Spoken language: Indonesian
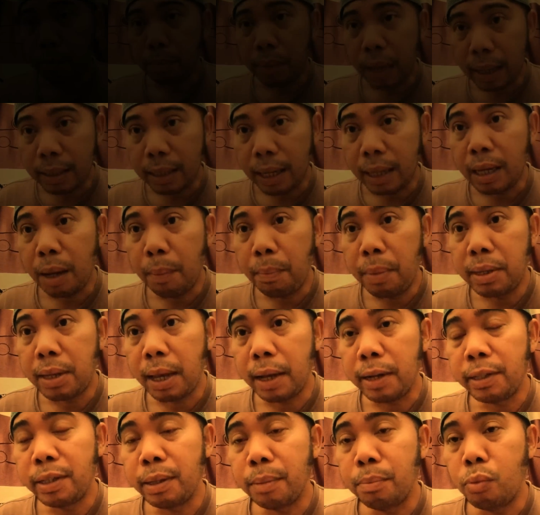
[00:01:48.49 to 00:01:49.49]
Biasanya
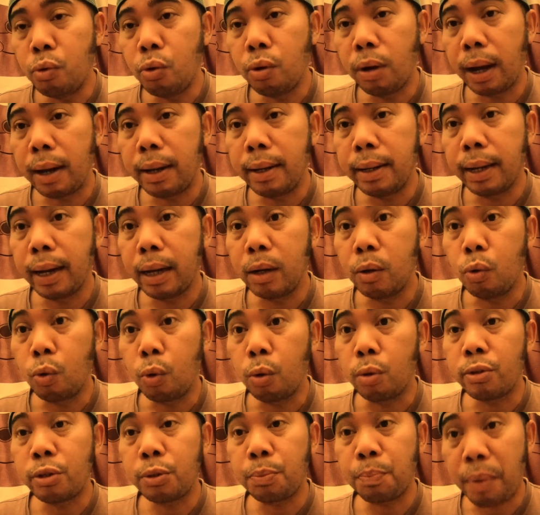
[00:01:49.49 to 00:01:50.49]
bisa disembuhkan dengan
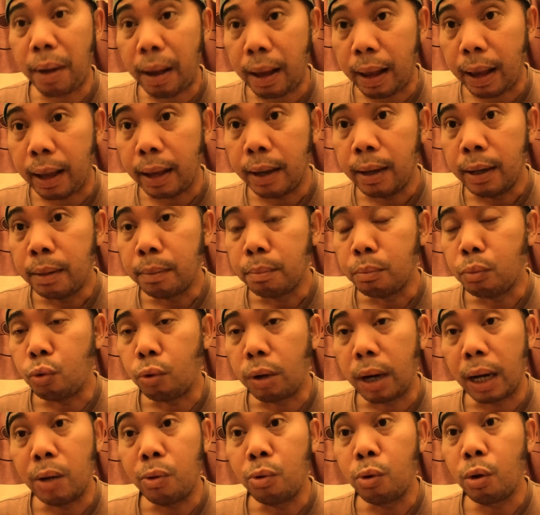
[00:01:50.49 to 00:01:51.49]
urut spa,
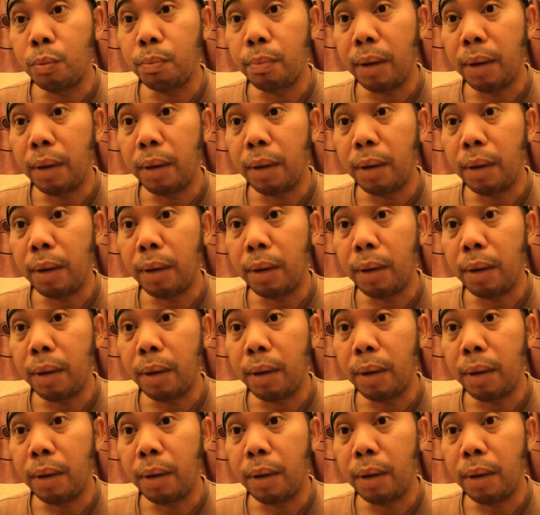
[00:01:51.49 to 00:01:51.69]
bukan urut